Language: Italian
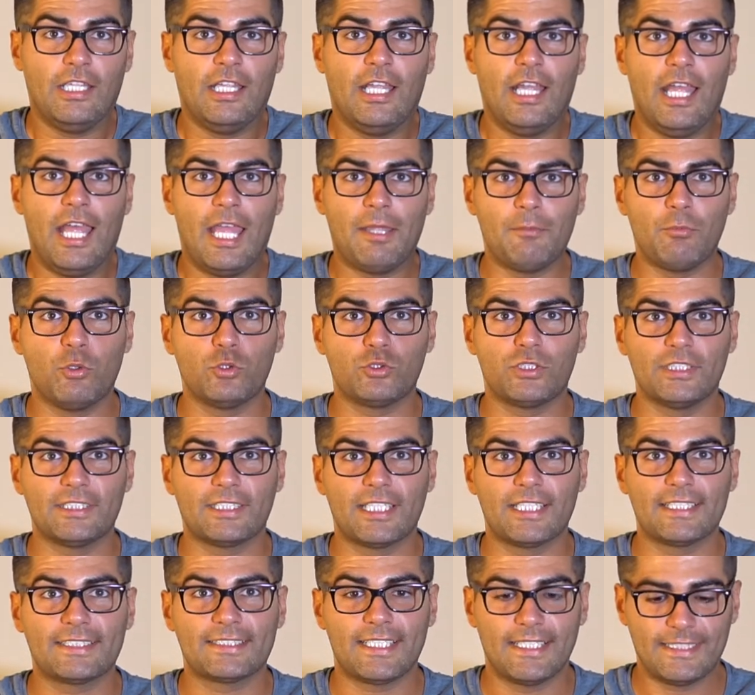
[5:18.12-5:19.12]
È molto
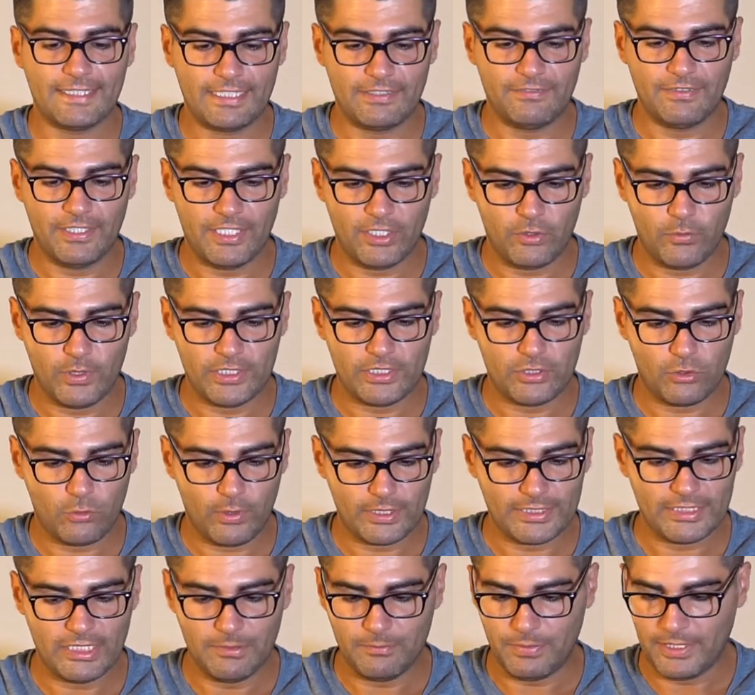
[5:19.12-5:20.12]
interessante avere questo qua
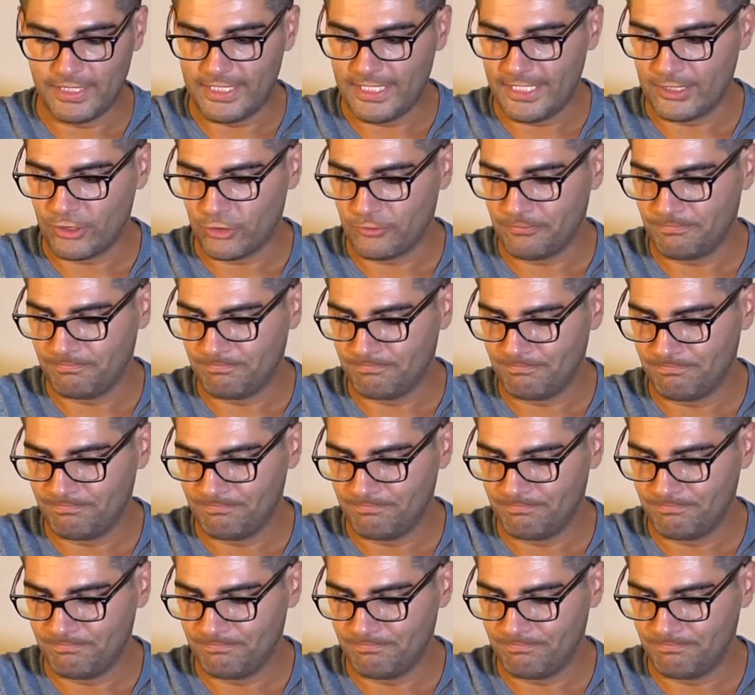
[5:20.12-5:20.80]
sempre dietro.